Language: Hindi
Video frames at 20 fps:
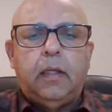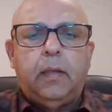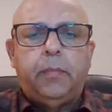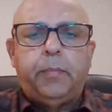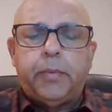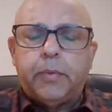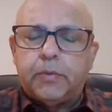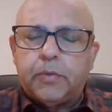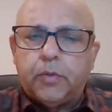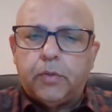
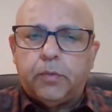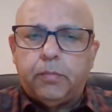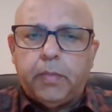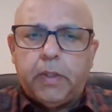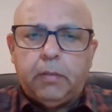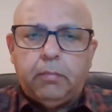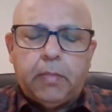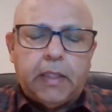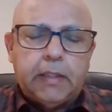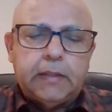एपिसोड
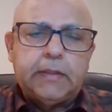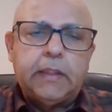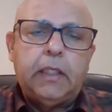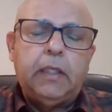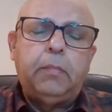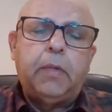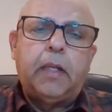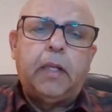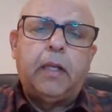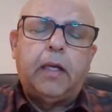में मैं
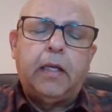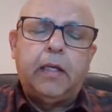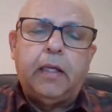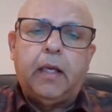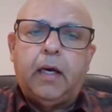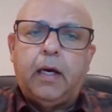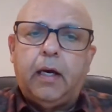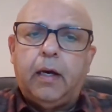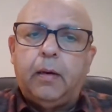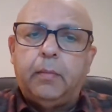सलीम ललानी
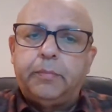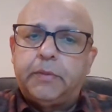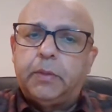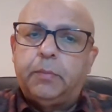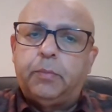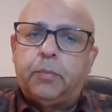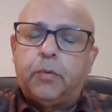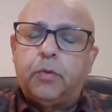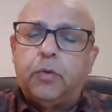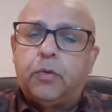आप
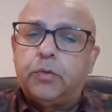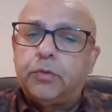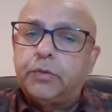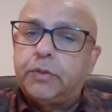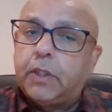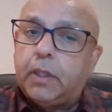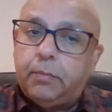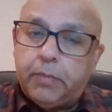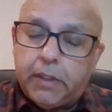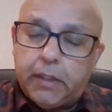सबको
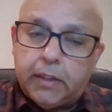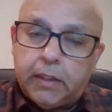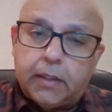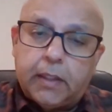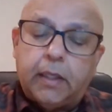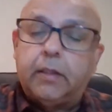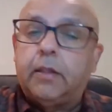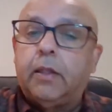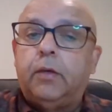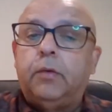खुश आमदीद
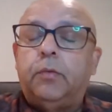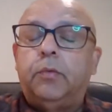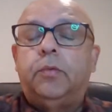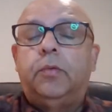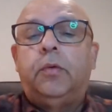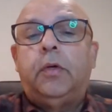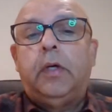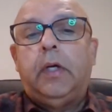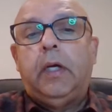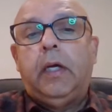कहता
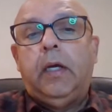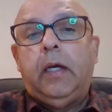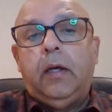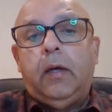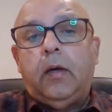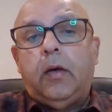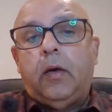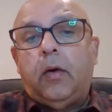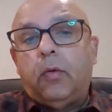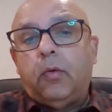हूँ
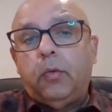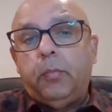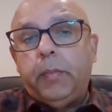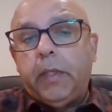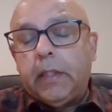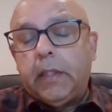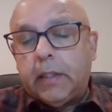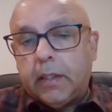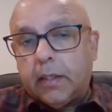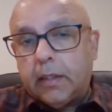और
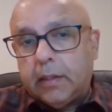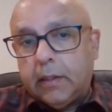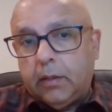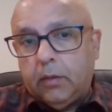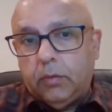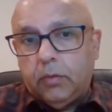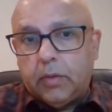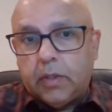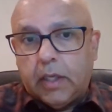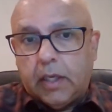उम्मीद करता
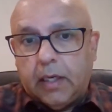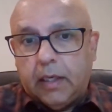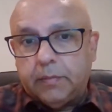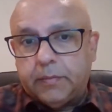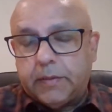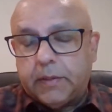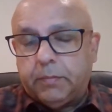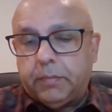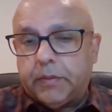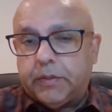हूँ कि आप
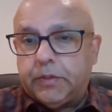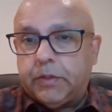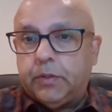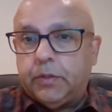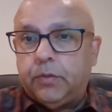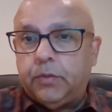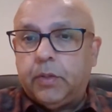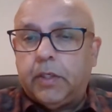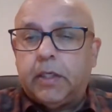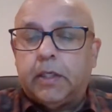सब अच्छे
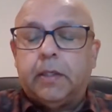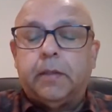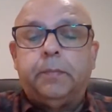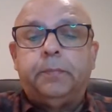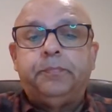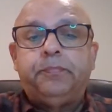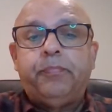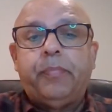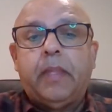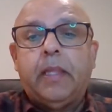होंगे
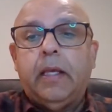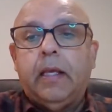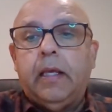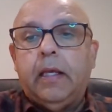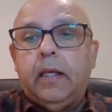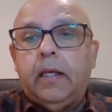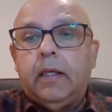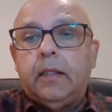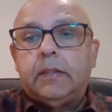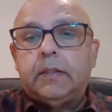
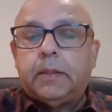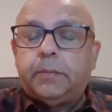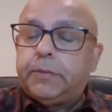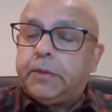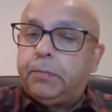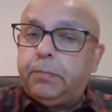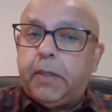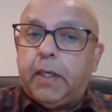सबसे